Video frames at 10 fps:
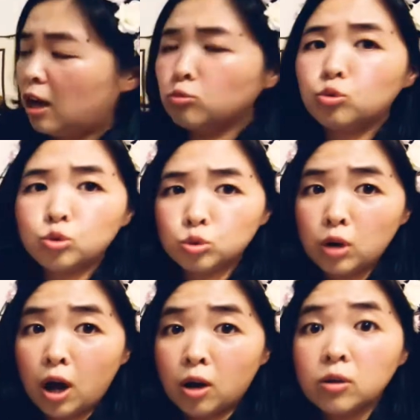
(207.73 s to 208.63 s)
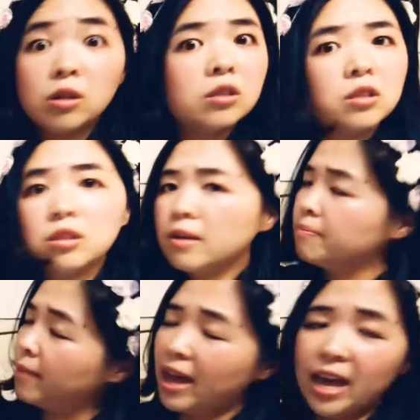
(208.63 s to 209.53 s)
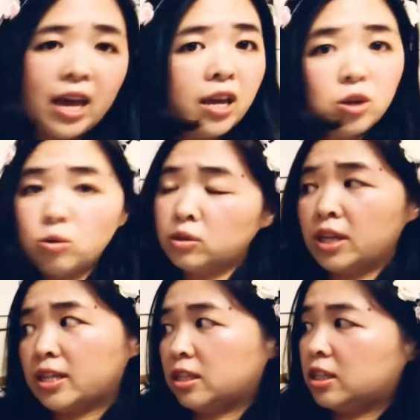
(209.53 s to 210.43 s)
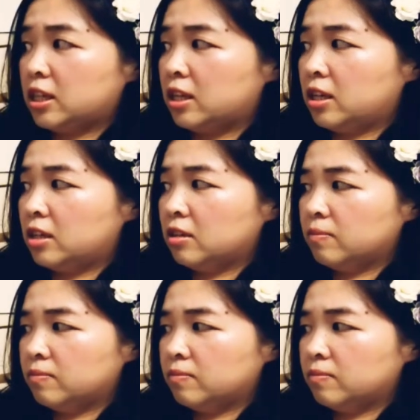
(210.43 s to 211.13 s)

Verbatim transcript: 想知道今天没有点心，